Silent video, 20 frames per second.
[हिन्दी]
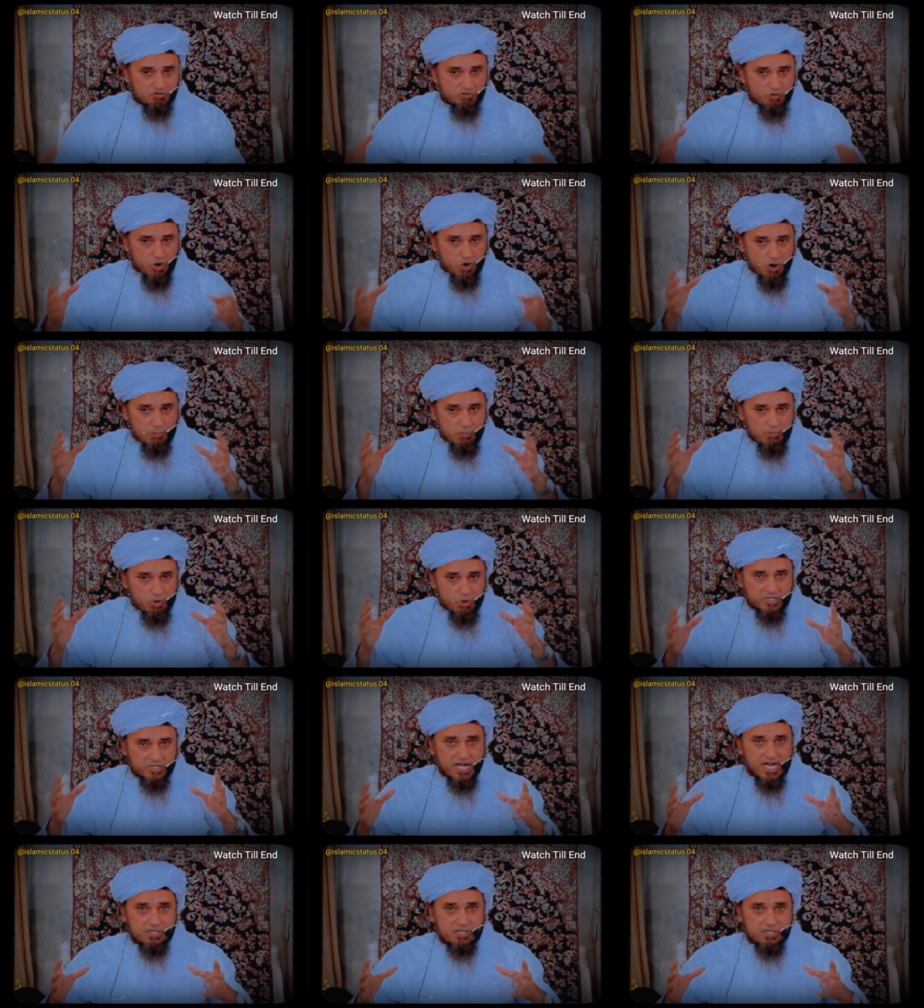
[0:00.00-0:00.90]
वो
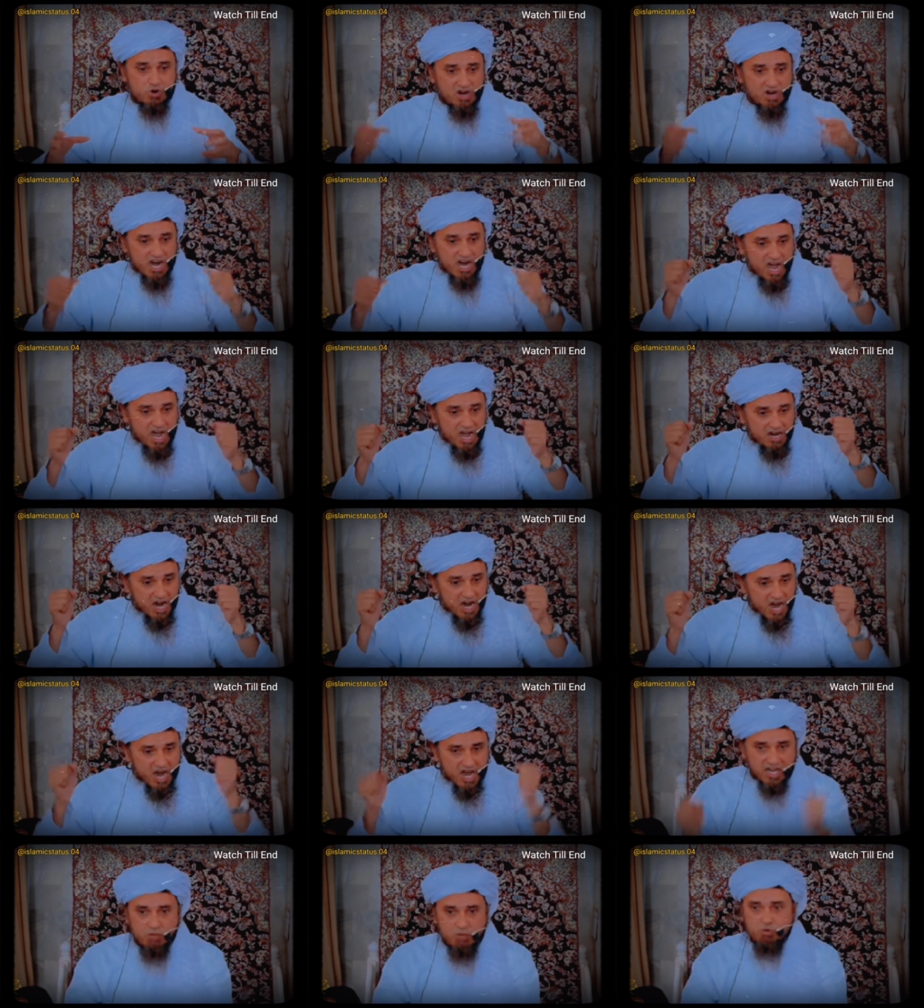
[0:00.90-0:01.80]
मोटा जो खा
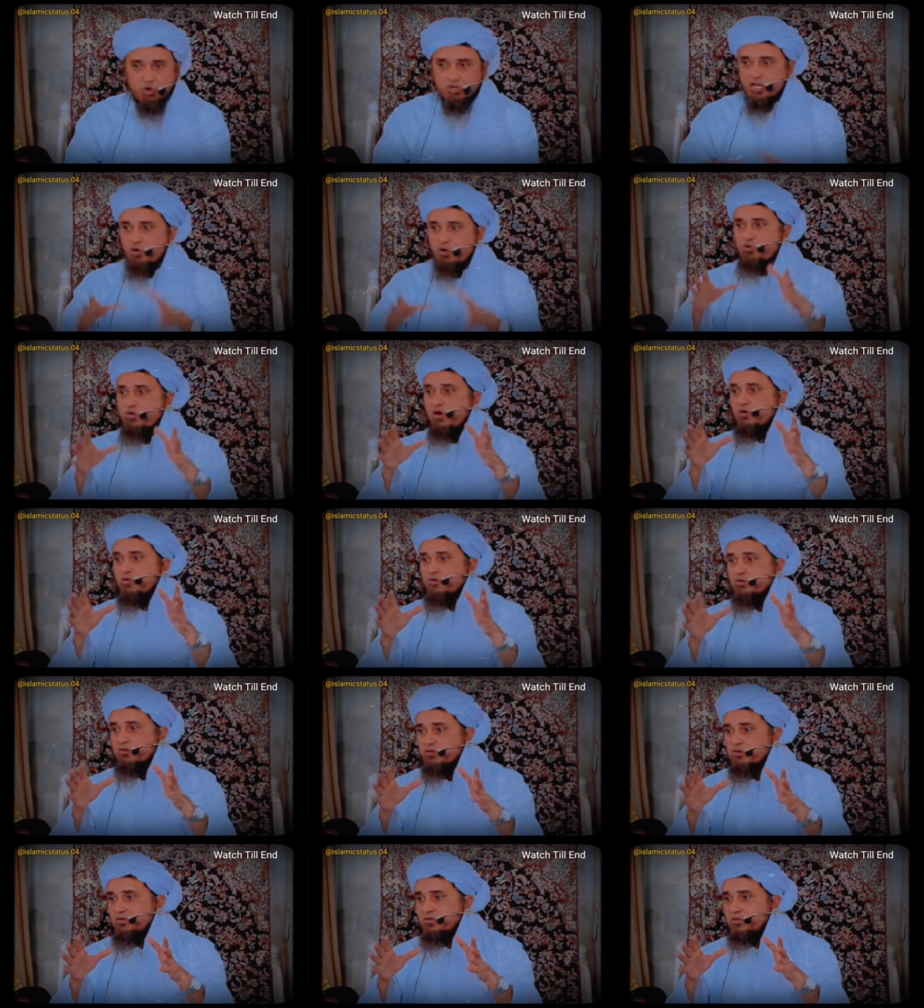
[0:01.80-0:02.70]
खा के मोटा हुआ हो
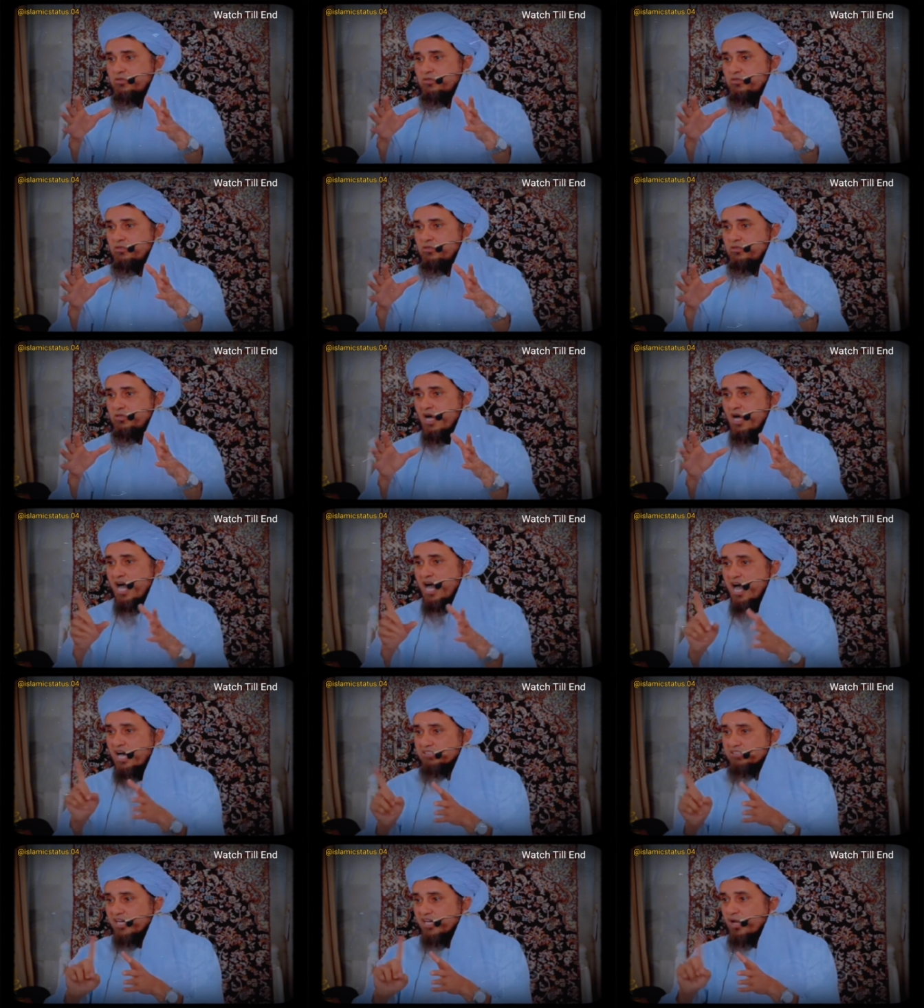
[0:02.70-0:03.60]

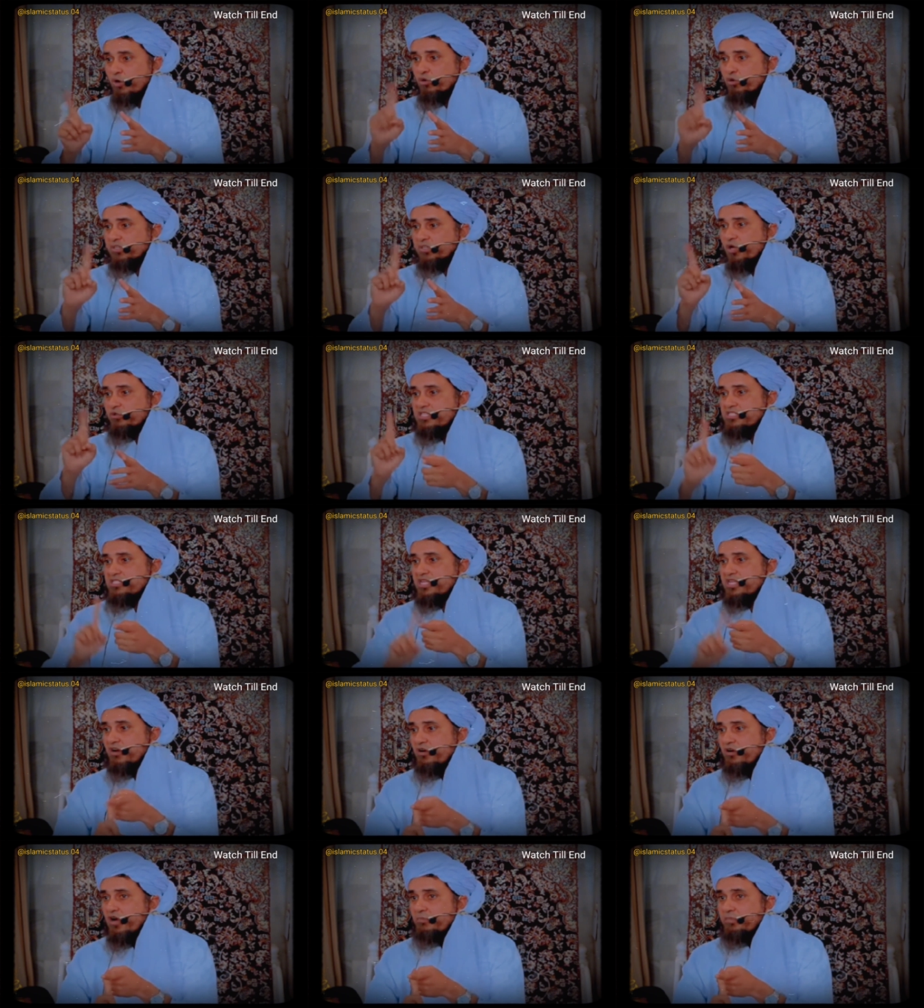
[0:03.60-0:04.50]
हाथ ना रुकता हो
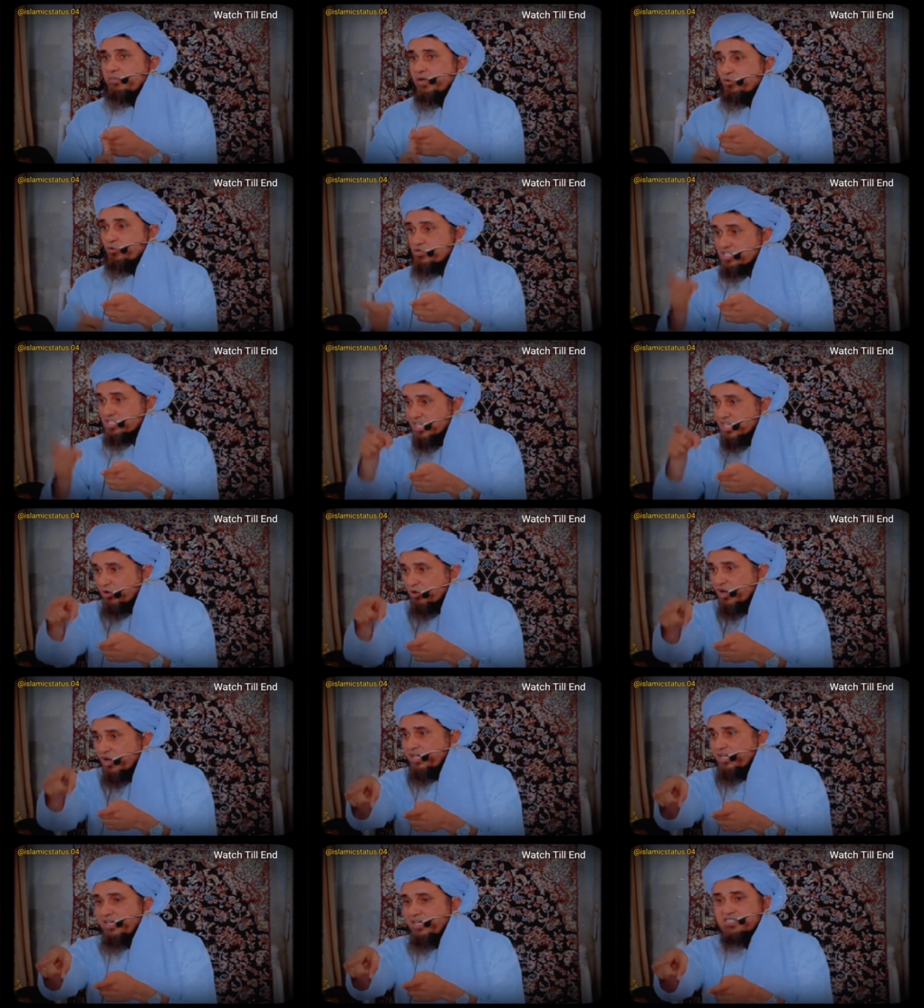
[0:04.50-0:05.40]
दस्तरखान पे उसकी
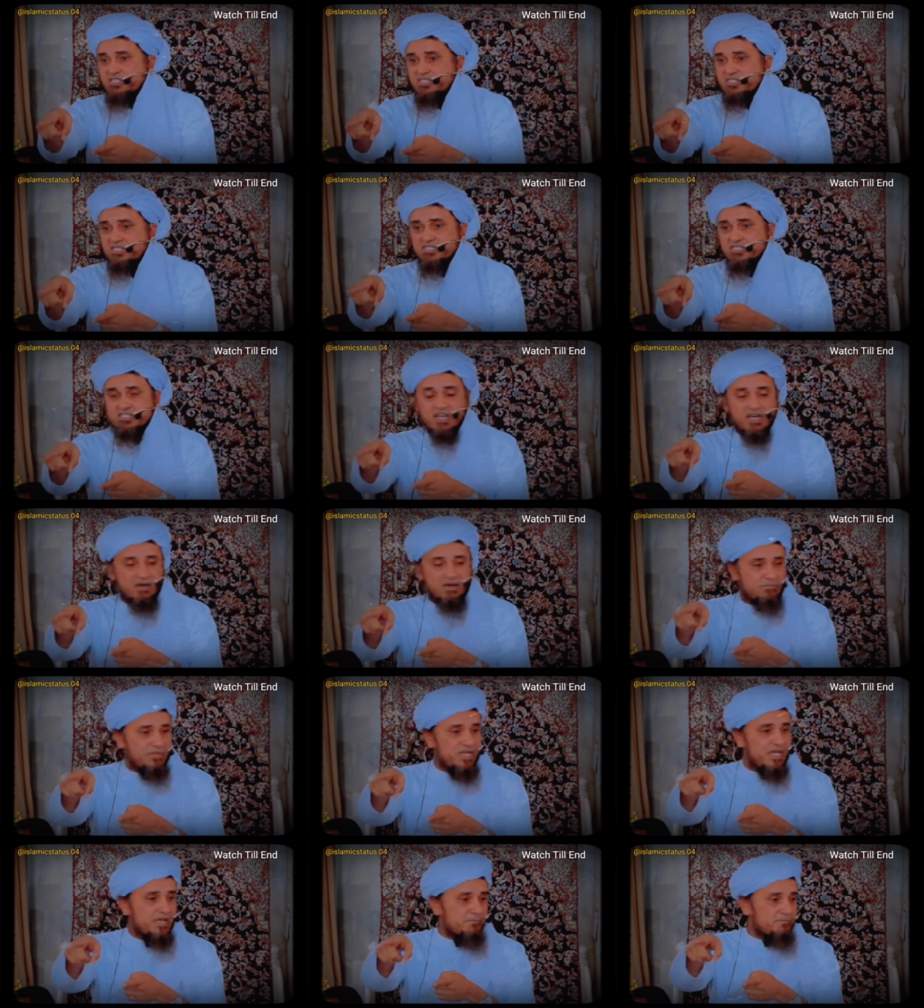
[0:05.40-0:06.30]
बुराई है इस,
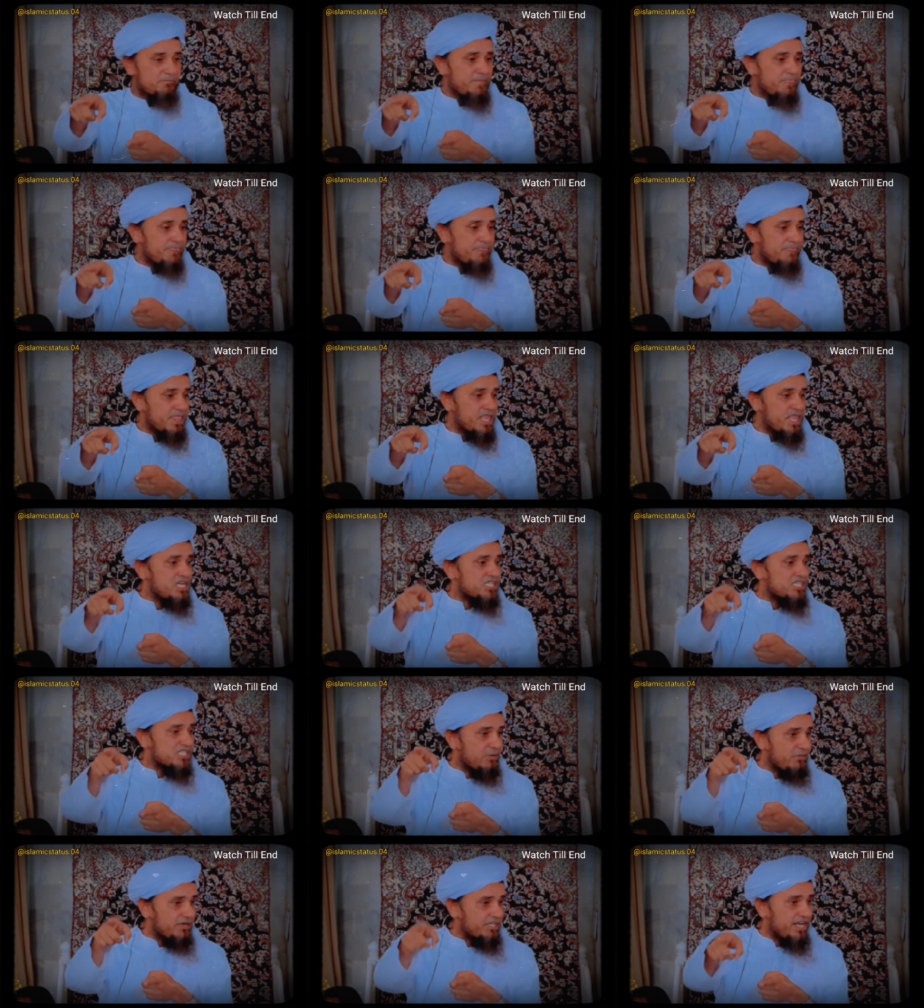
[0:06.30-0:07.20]
इस्लाम में
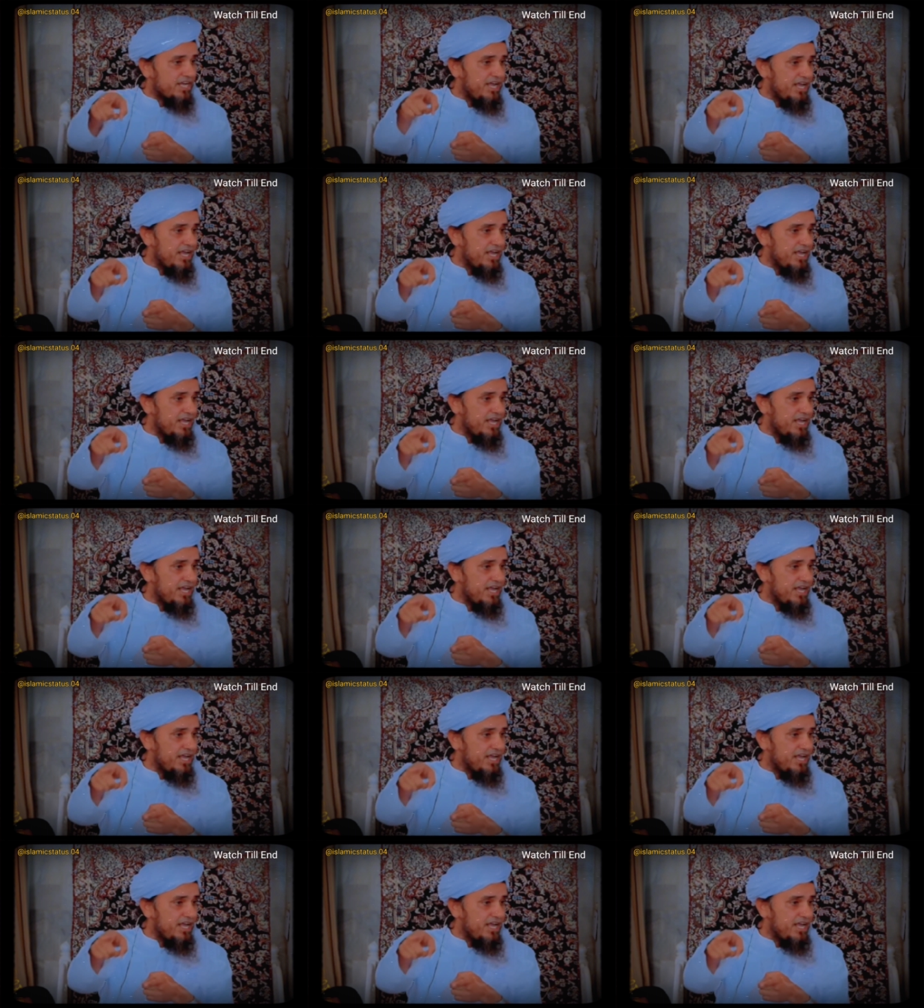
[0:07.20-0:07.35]
समझ